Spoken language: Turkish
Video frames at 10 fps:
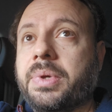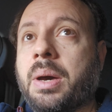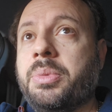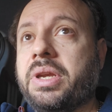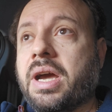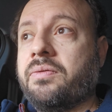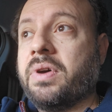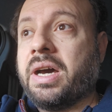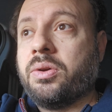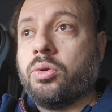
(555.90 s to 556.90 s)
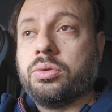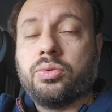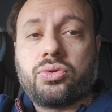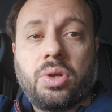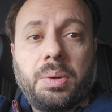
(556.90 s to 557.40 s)
Amerikan vari oldu
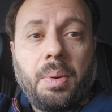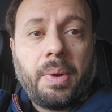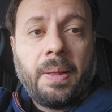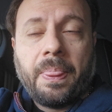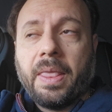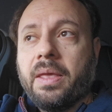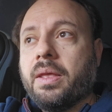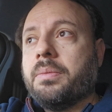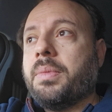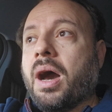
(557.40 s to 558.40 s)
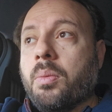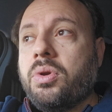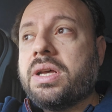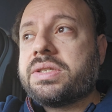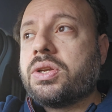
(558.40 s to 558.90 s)
bu söylem ama
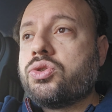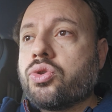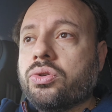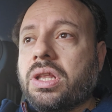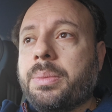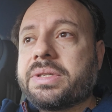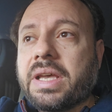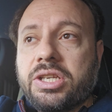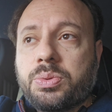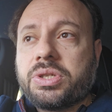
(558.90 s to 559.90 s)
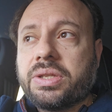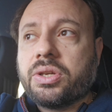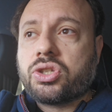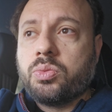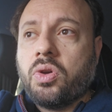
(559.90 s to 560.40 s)
ambulansların çoğunda da mesela hiçbir şey
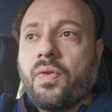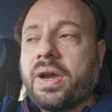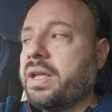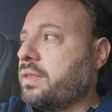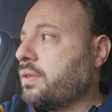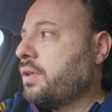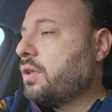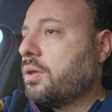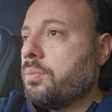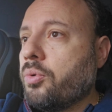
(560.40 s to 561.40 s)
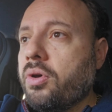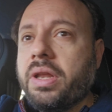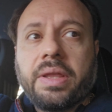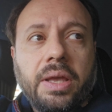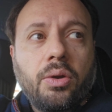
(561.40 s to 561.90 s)
taşımıyor fakat
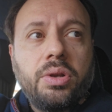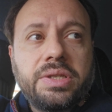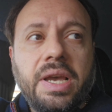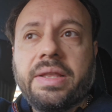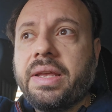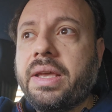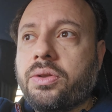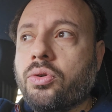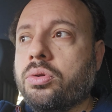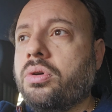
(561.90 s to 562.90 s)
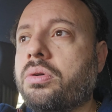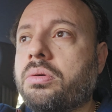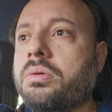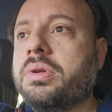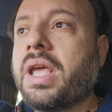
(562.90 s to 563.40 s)
böyle terörize ederek yolu
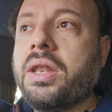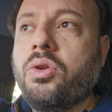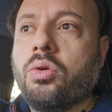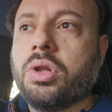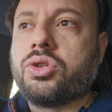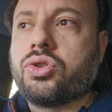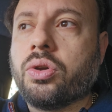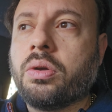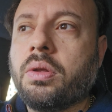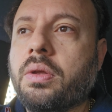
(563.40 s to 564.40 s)
kendi yol açıyor.